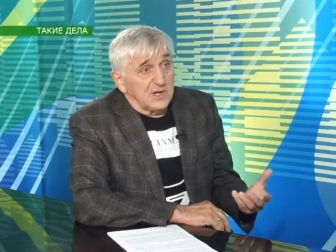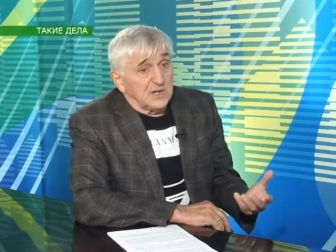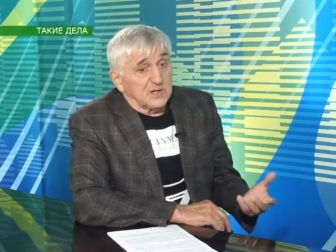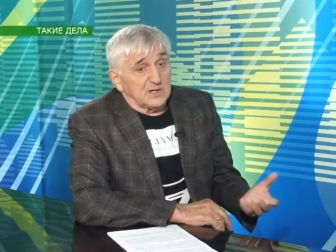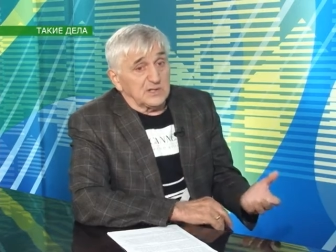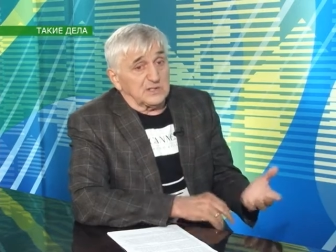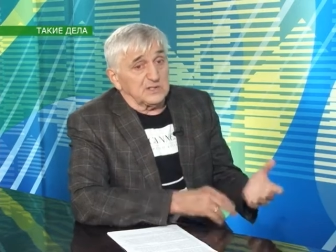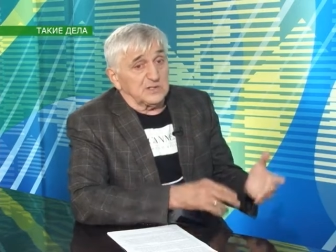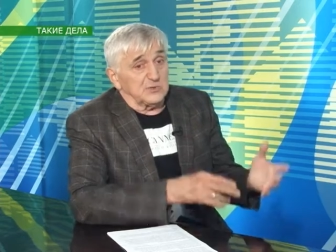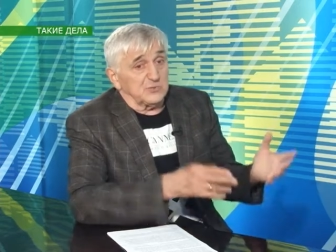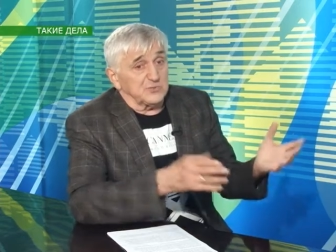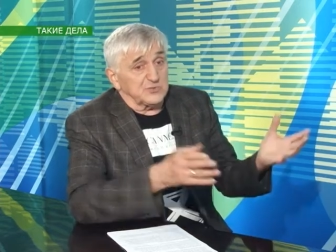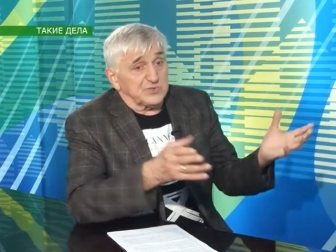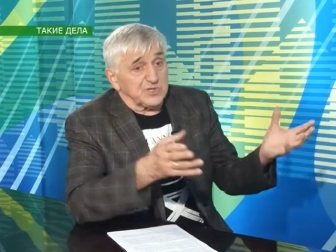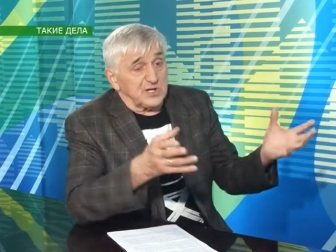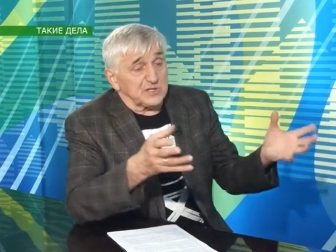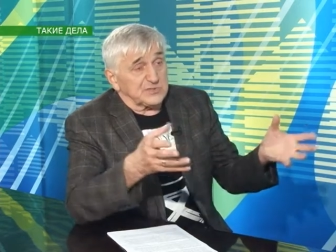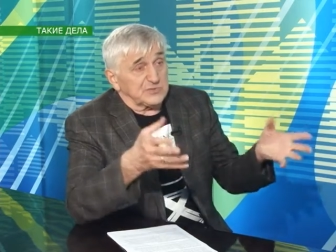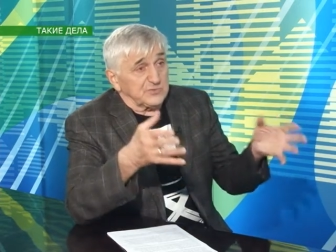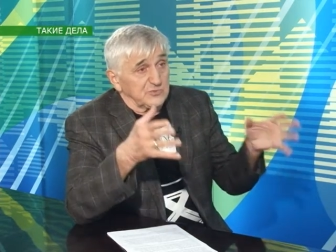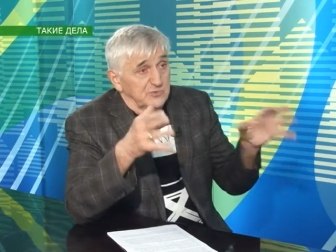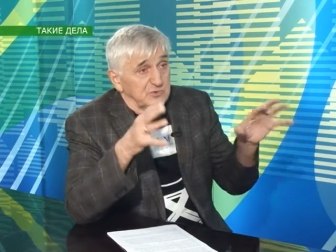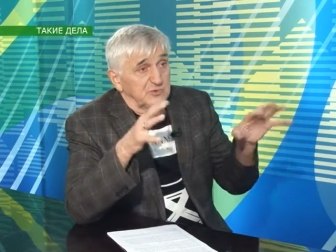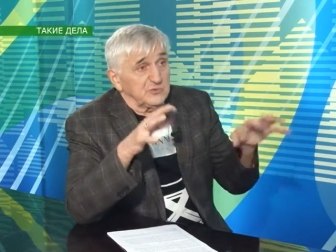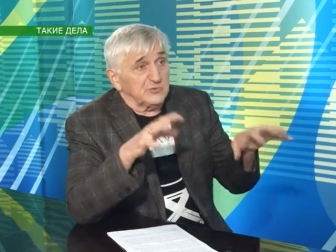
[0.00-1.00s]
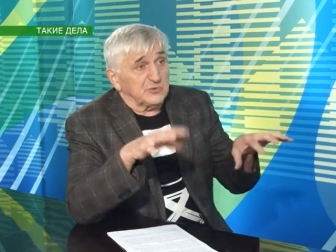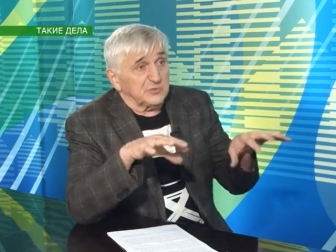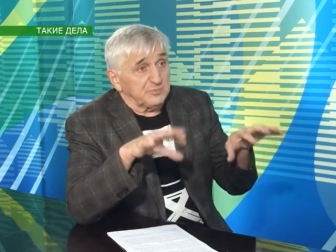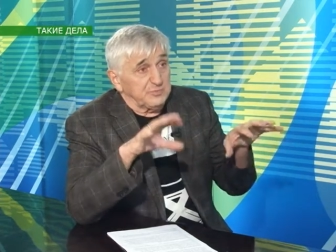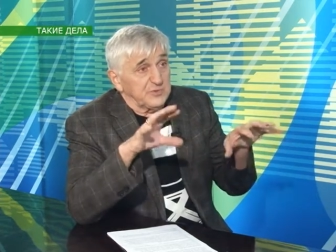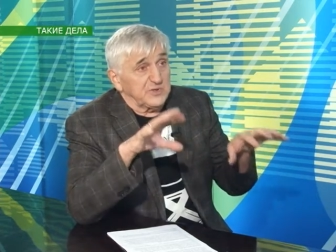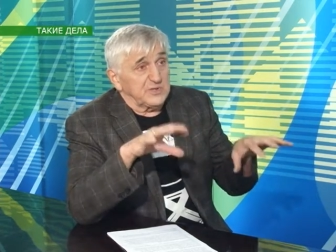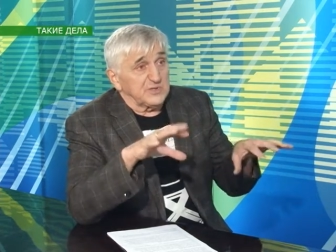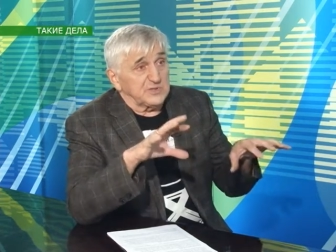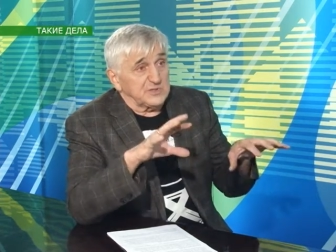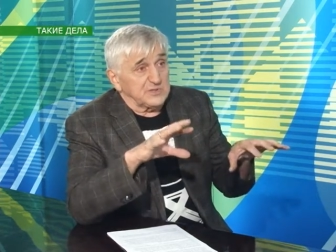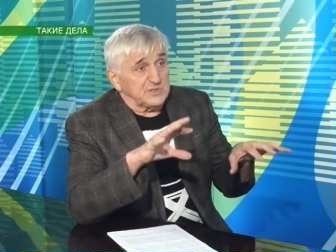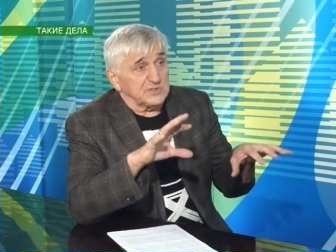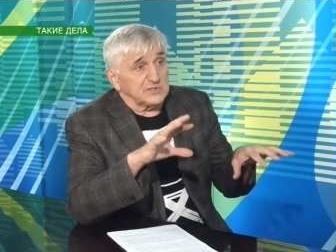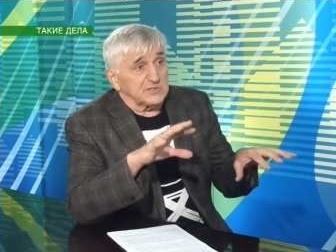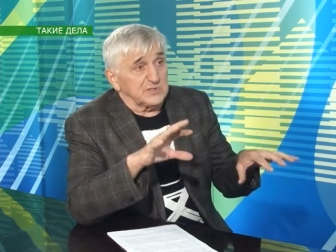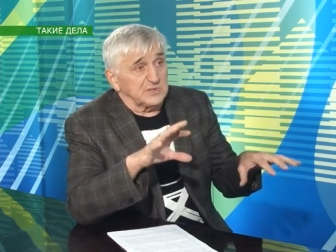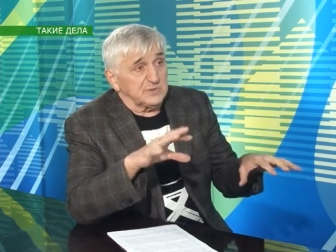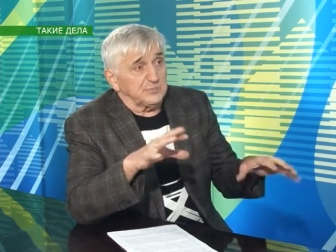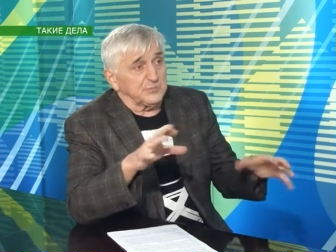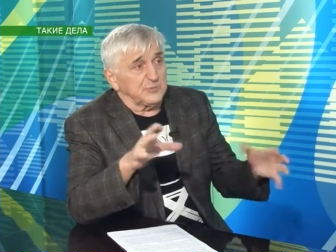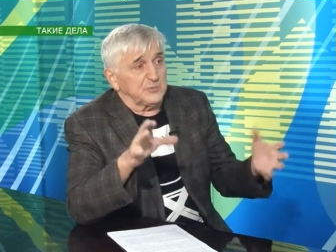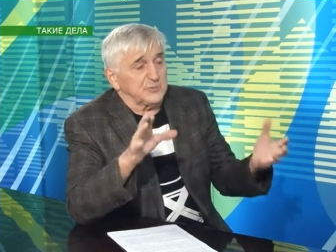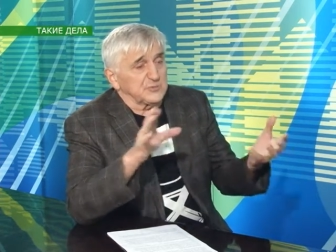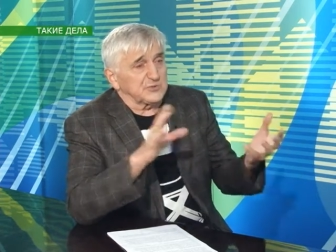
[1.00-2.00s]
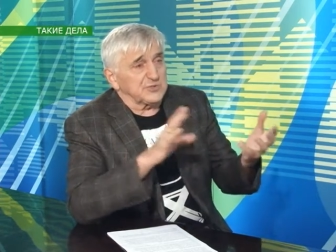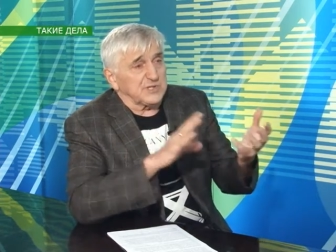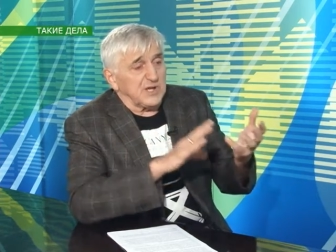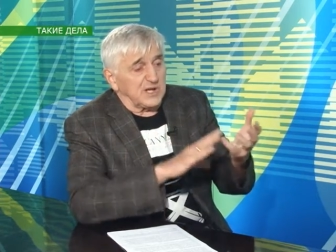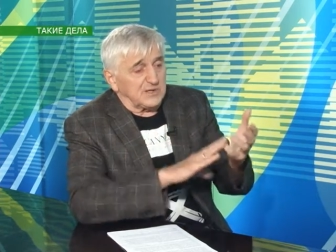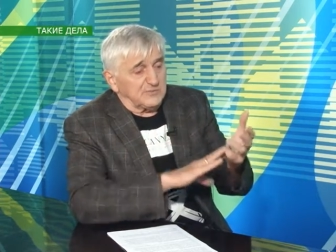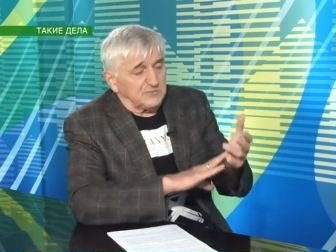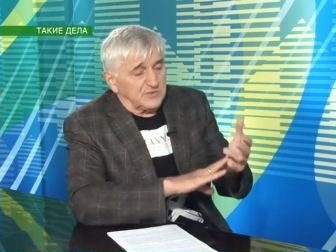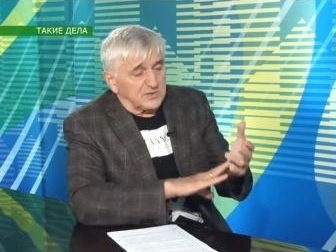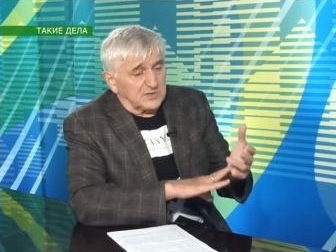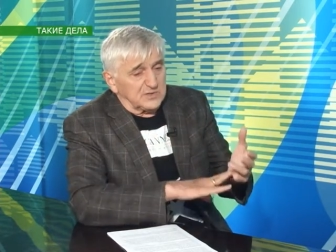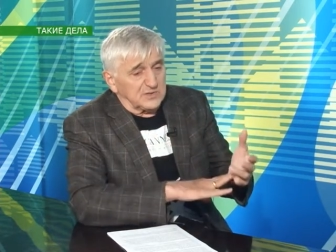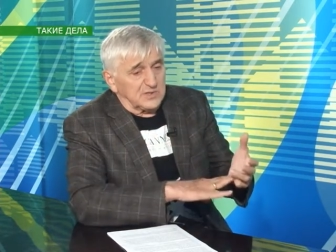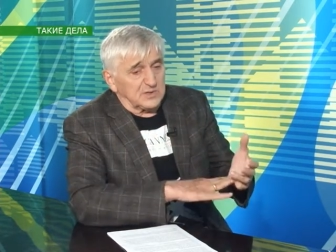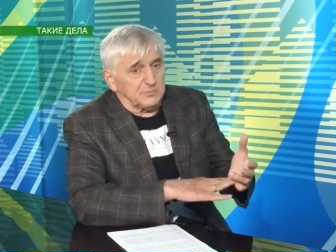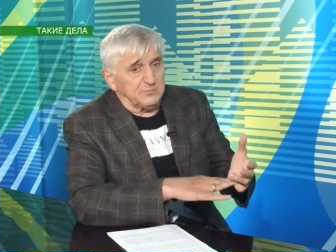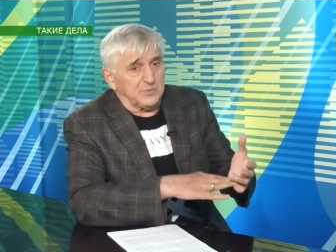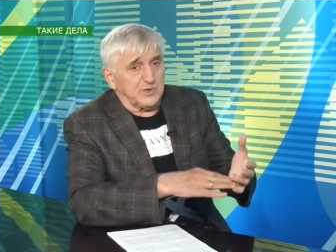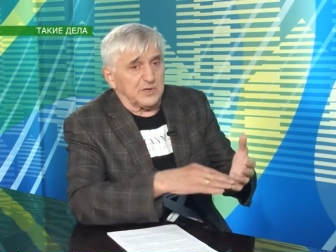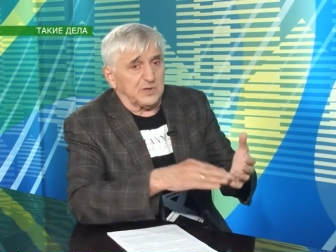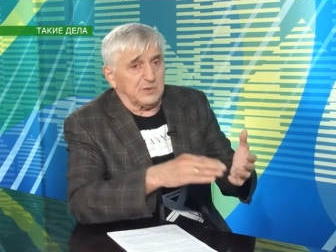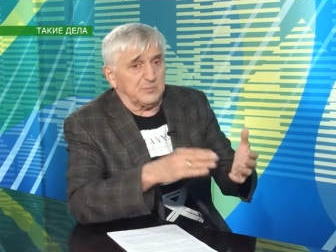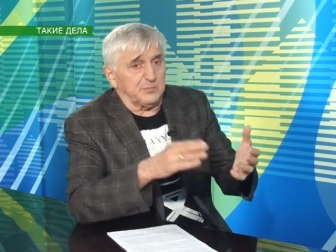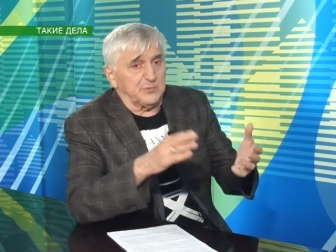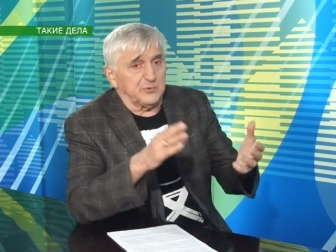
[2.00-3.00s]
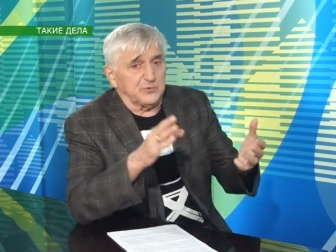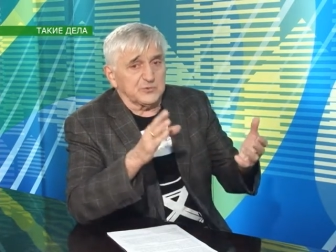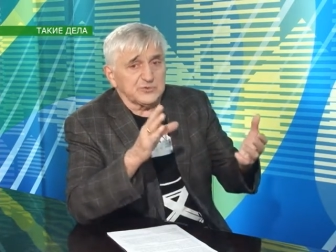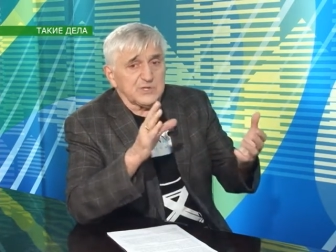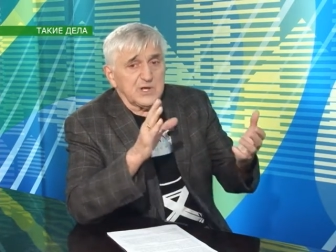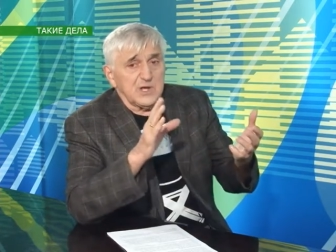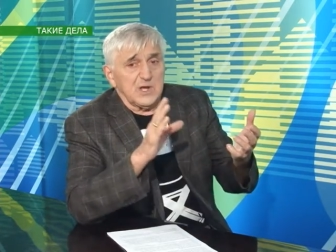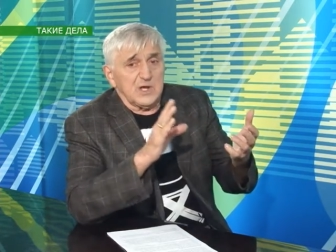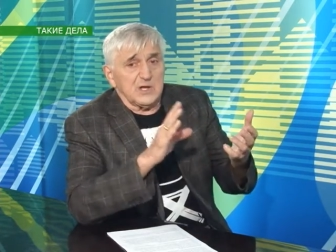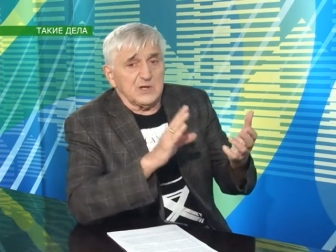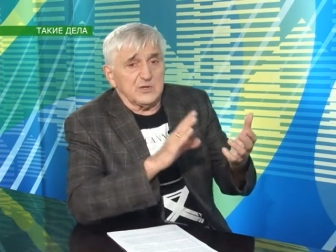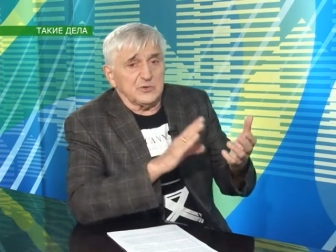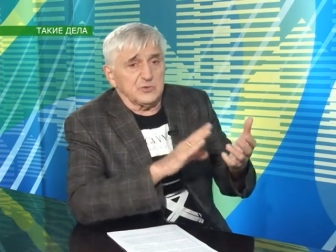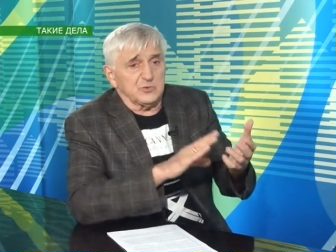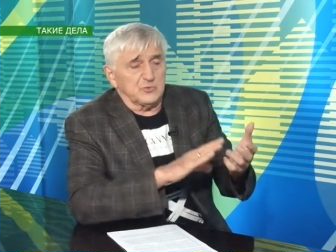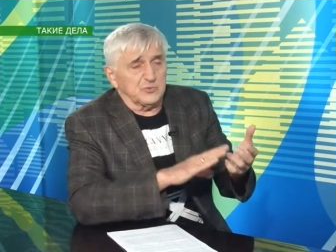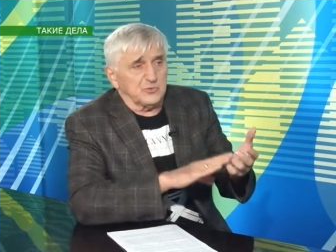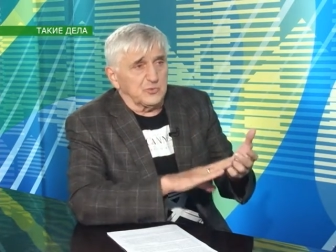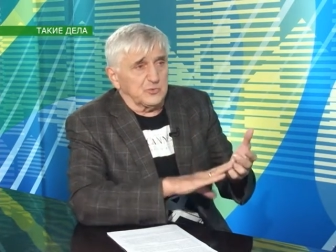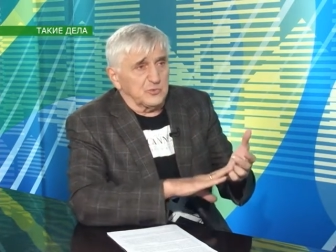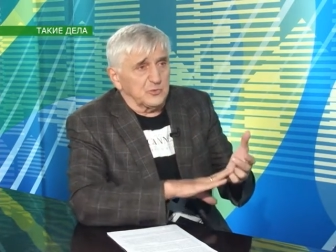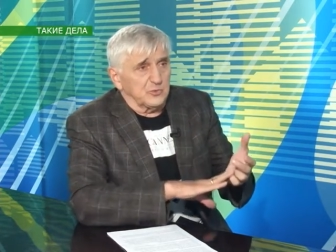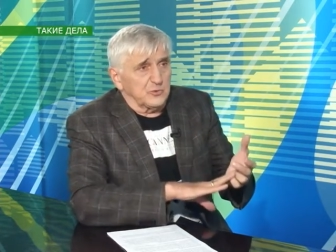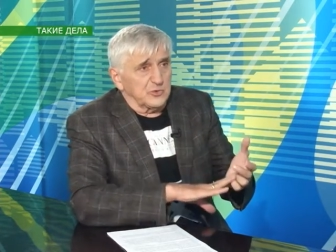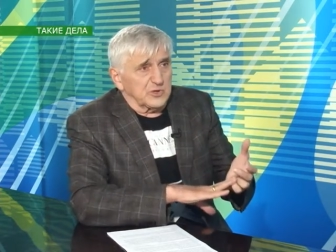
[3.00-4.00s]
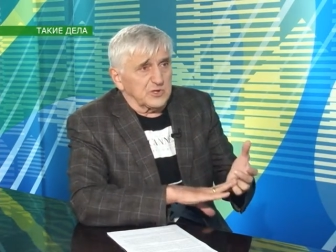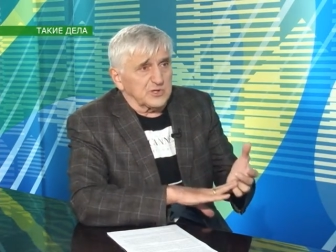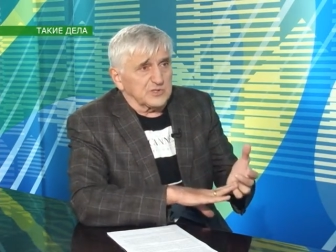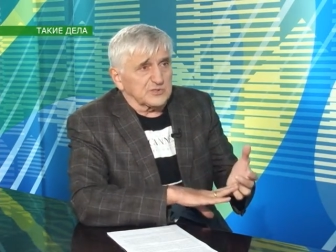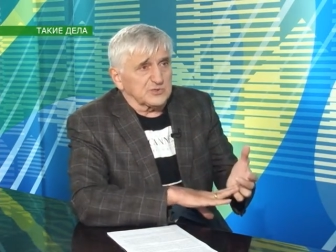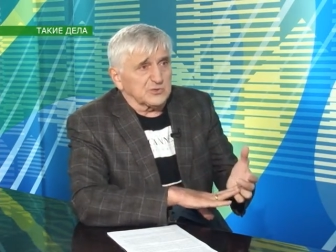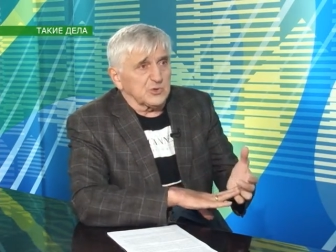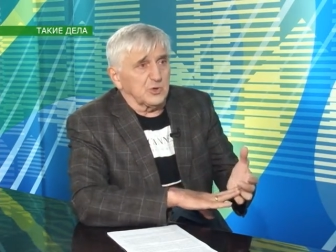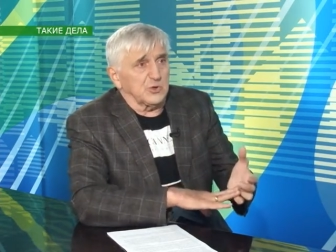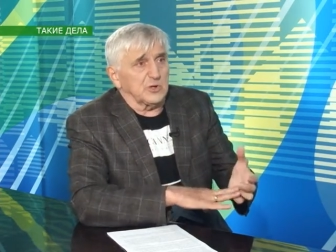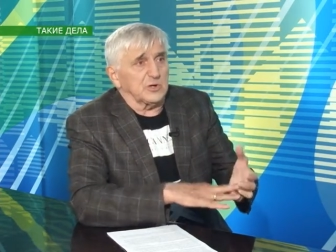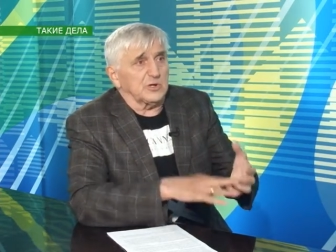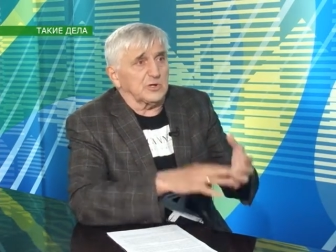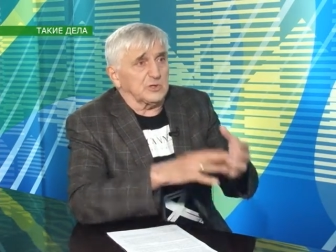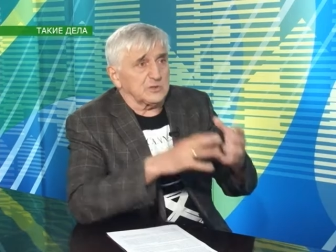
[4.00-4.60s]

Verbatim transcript: где участвовали, вот перечислили, плюс Ян Бандерберг, плюс Ю, Юрек Зон.